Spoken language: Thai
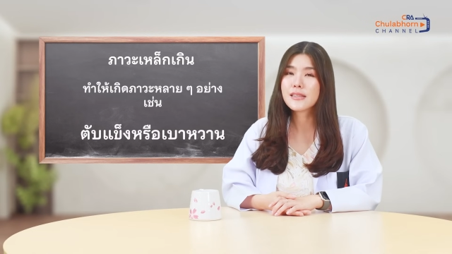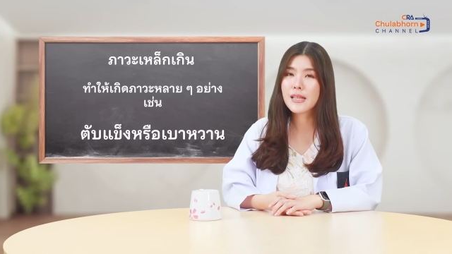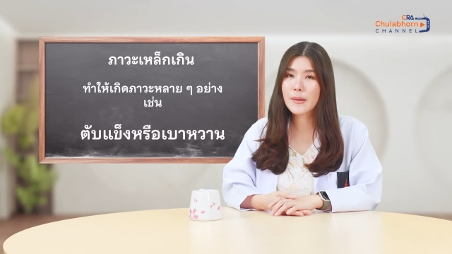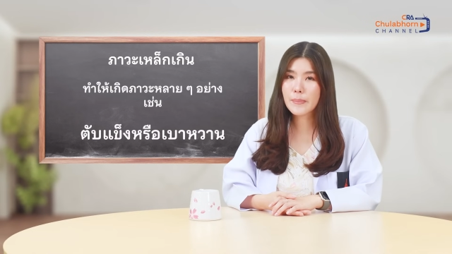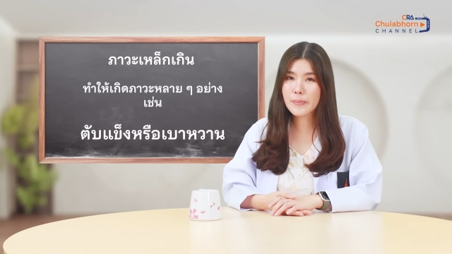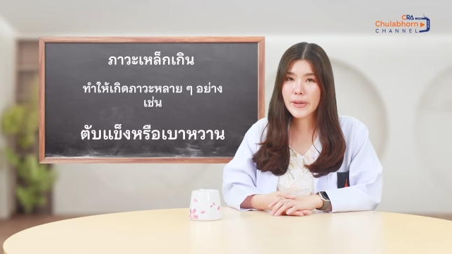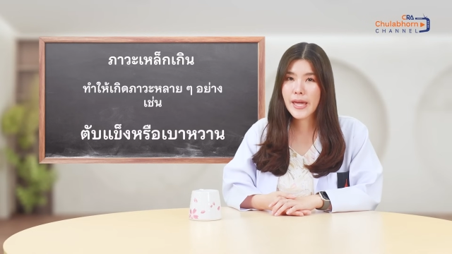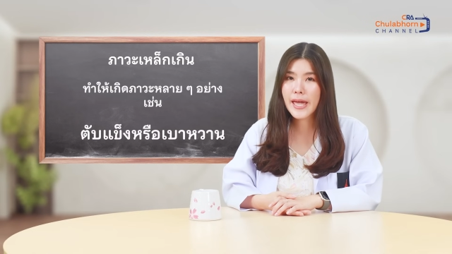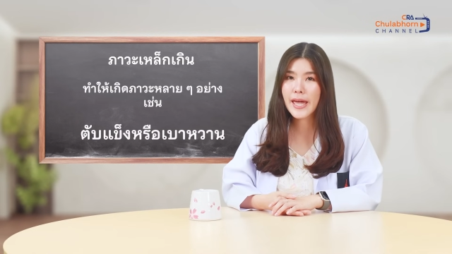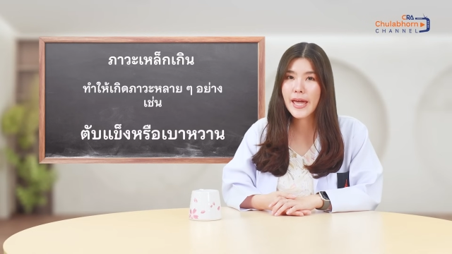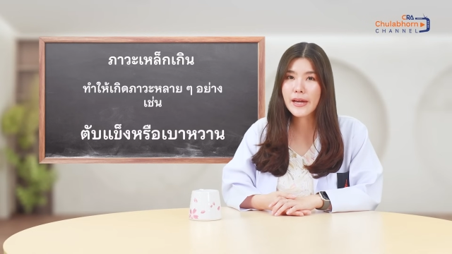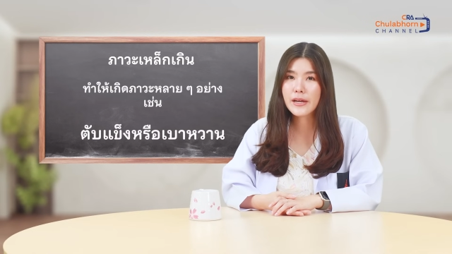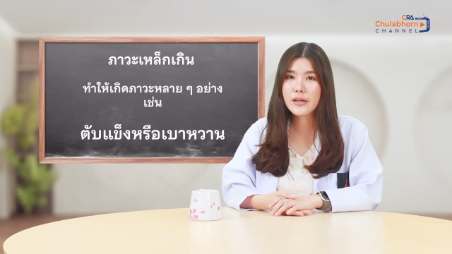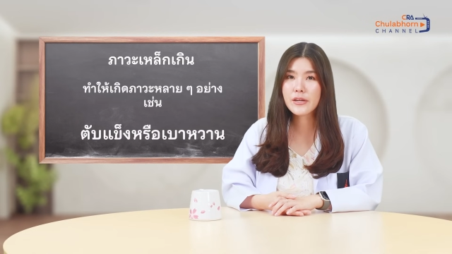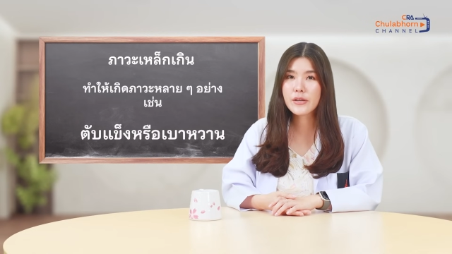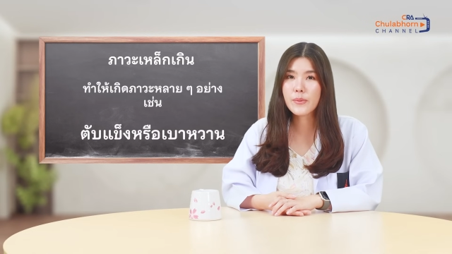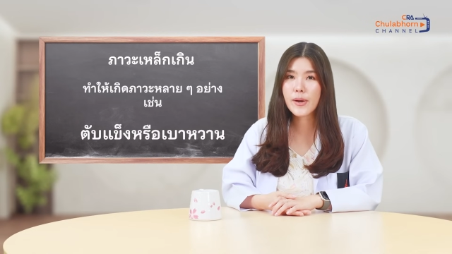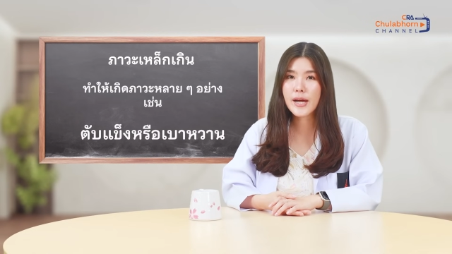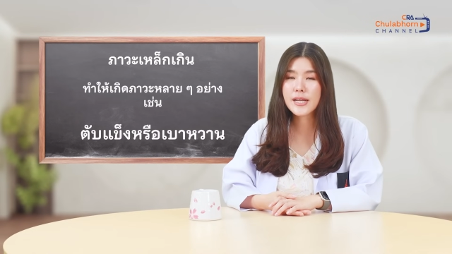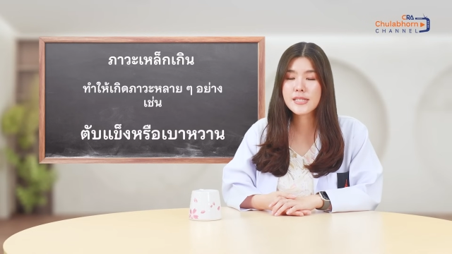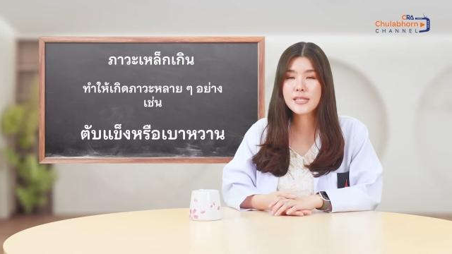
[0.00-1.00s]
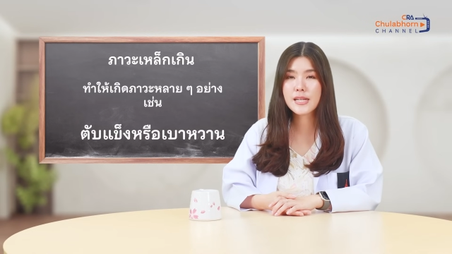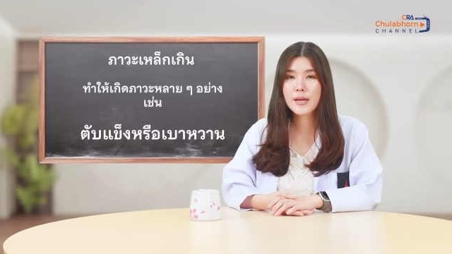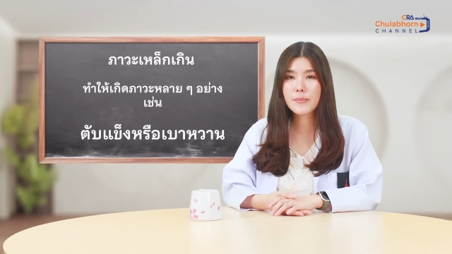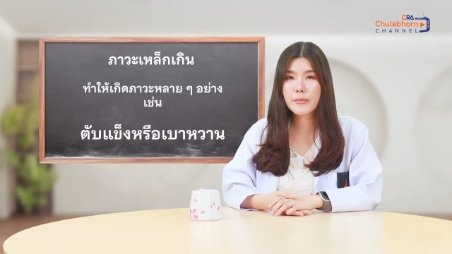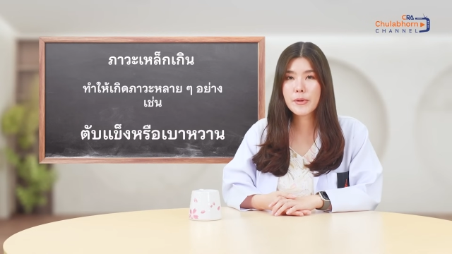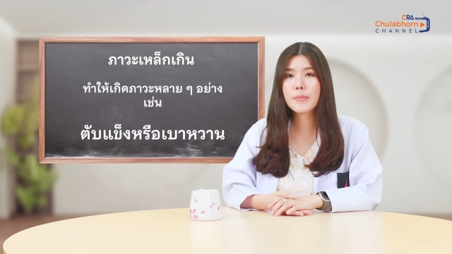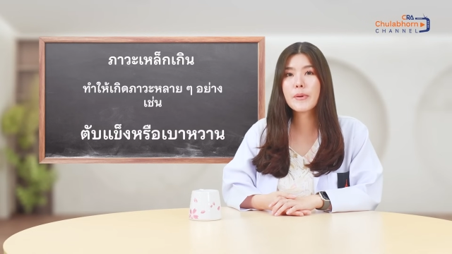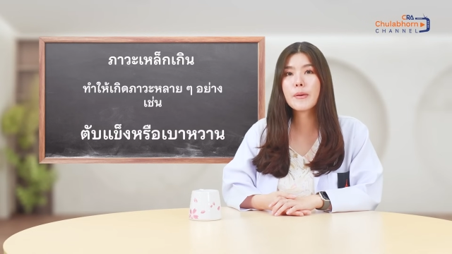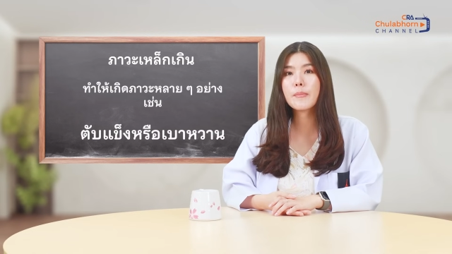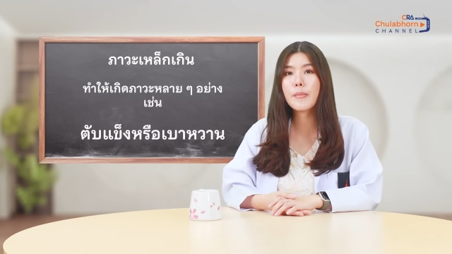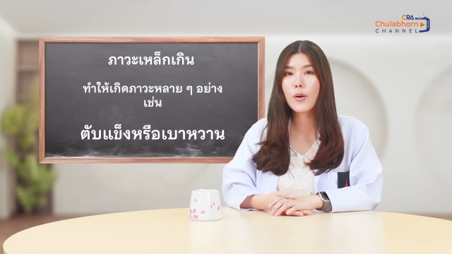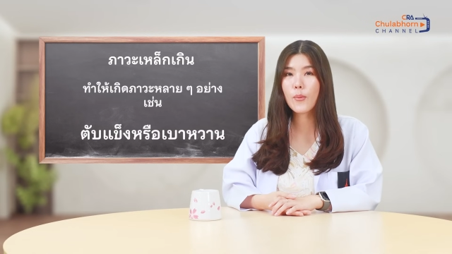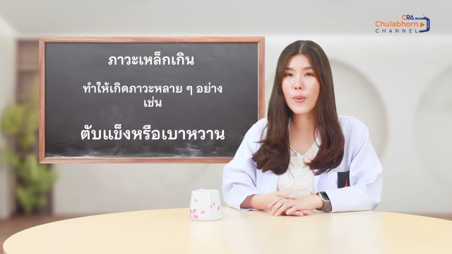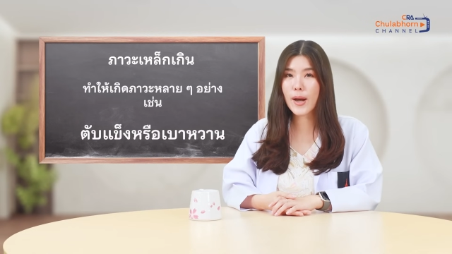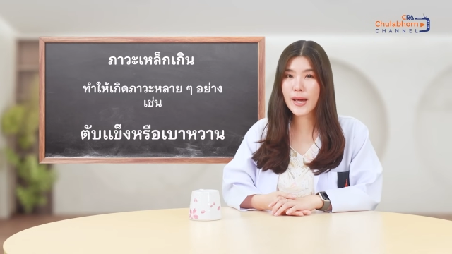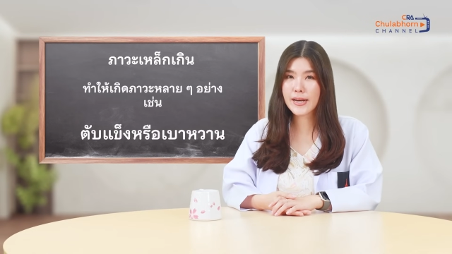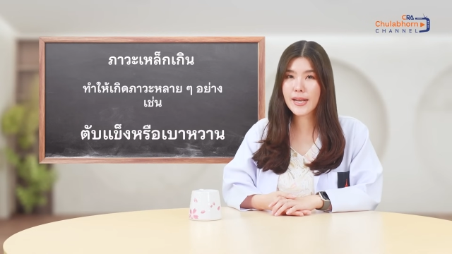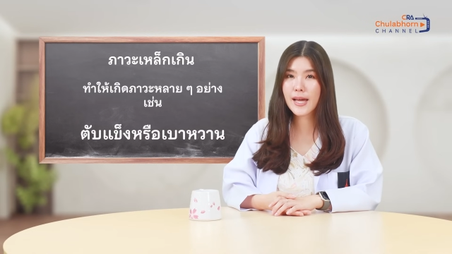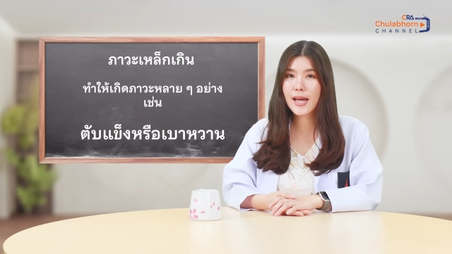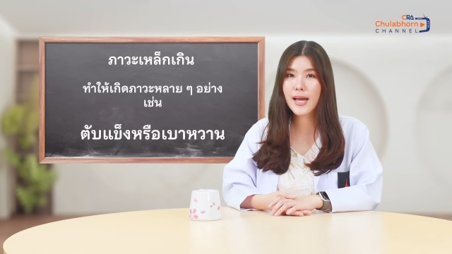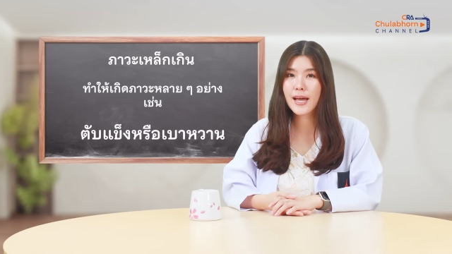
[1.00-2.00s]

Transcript: ตับแข็งหรือว่าอาจจะทำให้เป็นเบาหวาน